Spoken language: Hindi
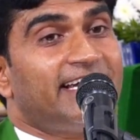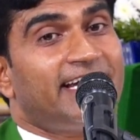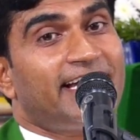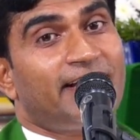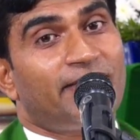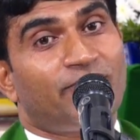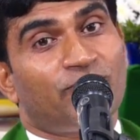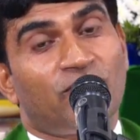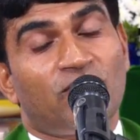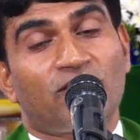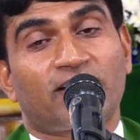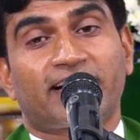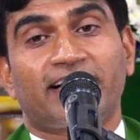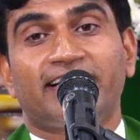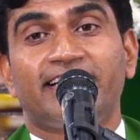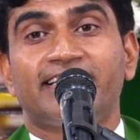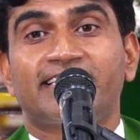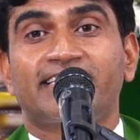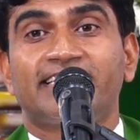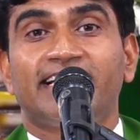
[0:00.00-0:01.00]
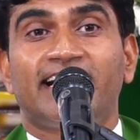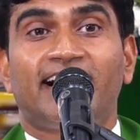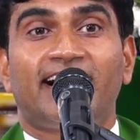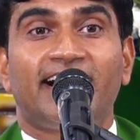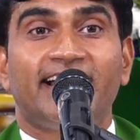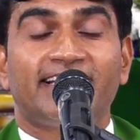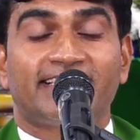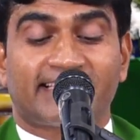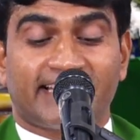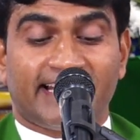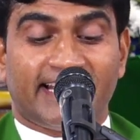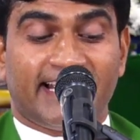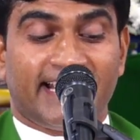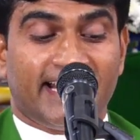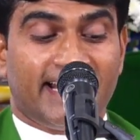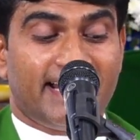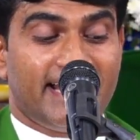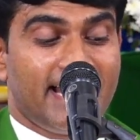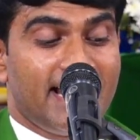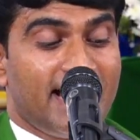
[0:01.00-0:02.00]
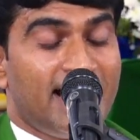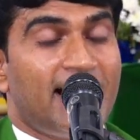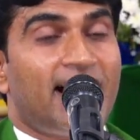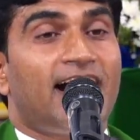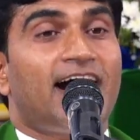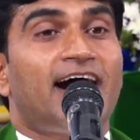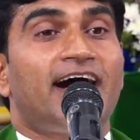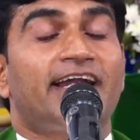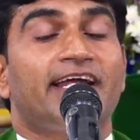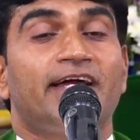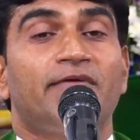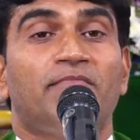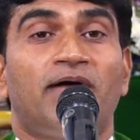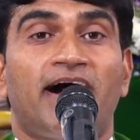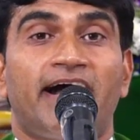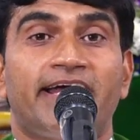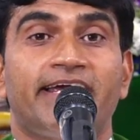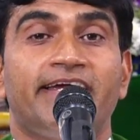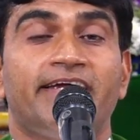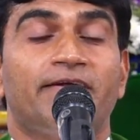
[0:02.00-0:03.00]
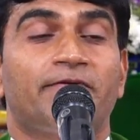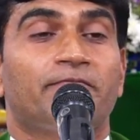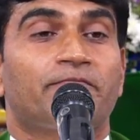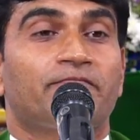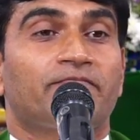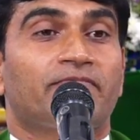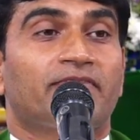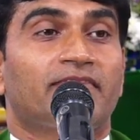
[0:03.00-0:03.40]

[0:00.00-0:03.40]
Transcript: ऐसे है वो कलीसिया ऐसे है अरे भाई